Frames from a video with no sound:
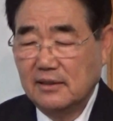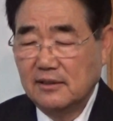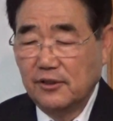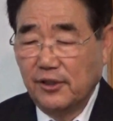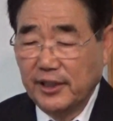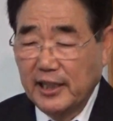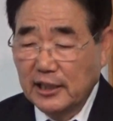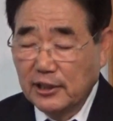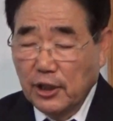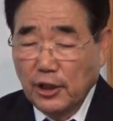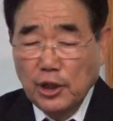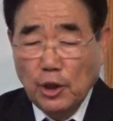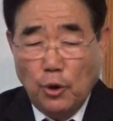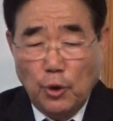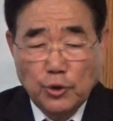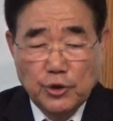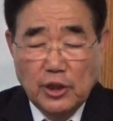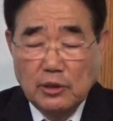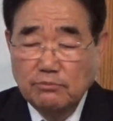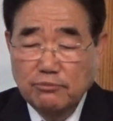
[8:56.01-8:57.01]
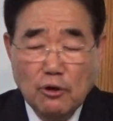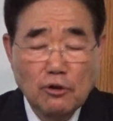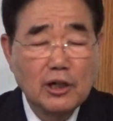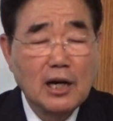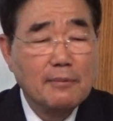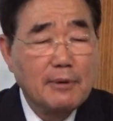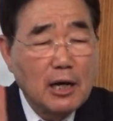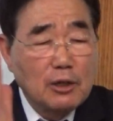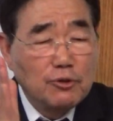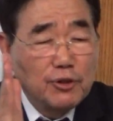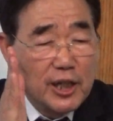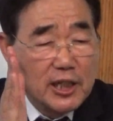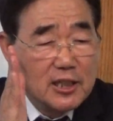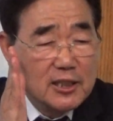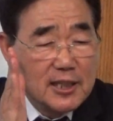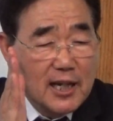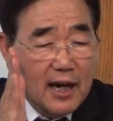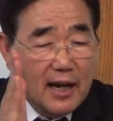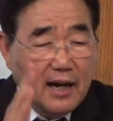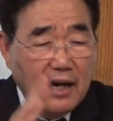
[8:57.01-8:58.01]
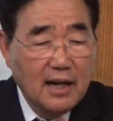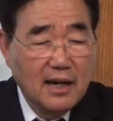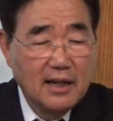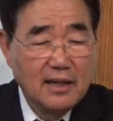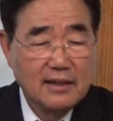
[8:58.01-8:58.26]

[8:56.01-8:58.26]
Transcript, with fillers: 너희가 너희 혼을 무엇과 바꾸겠느냐?